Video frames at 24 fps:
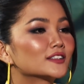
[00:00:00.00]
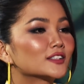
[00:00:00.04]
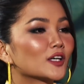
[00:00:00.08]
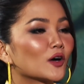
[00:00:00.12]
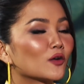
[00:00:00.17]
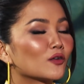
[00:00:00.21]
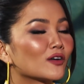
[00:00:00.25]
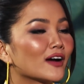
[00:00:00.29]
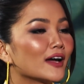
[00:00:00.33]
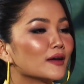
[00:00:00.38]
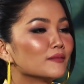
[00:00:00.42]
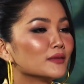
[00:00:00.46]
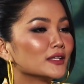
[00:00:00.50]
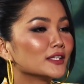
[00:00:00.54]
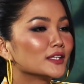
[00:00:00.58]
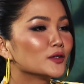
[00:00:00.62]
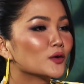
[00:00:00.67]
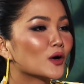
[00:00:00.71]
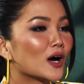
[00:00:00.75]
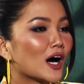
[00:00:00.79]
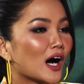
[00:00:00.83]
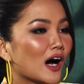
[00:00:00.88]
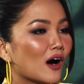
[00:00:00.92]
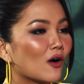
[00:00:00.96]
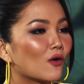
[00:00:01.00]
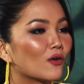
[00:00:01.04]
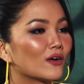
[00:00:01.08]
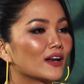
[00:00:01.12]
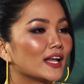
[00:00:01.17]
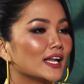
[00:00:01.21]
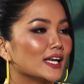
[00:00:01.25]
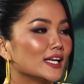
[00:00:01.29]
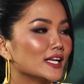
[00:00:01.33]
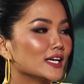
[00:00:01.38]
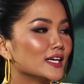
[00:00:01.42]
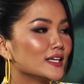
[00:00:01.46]
xong em đi thi hoa hậu
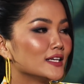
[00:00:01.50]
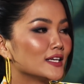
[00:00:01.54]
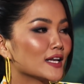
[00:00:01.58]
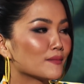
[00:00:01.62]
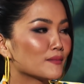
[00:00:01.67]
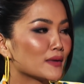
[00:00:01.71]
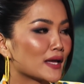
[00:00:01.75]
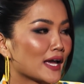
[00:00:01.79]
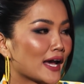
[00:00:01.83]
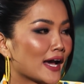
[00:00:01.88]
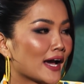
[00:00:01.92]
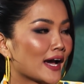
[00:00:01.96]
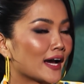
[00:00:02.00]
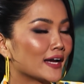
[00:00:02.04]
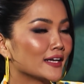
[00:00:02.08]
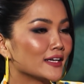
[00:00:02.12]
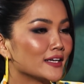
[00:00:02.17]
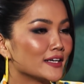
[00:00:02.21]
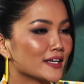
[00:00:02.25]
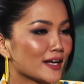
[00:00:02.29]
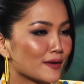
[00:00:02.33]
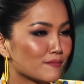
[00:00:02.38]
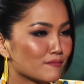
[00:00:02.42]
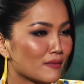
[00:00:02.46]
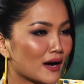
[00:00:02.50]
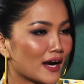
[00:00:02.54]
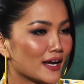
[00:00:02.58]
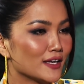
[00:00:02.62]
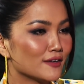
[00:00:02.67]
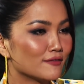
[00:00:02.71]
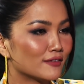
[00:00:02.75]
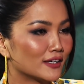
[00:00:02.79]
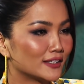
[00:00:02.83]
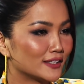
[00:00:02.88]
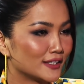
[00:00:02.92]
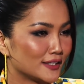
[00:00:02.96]
lại lên 52 đến
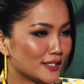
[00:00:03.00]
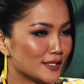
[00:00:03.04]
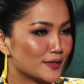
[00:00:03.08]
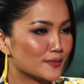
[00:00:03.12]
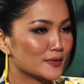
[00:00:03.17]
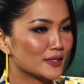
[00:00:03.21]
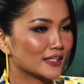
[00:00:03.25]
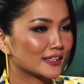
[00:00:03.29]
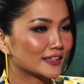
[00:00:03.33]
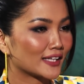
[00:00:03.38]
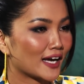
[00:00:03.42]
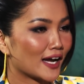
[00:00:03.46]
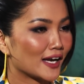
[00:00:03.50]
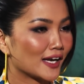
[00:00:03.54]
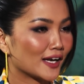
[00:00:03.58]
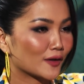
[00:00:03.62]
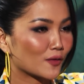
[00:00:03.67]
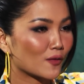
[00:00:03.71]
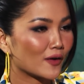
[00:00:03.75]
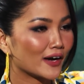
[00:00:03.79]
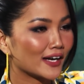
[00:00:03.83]
57 và thời điểm hiện tại lại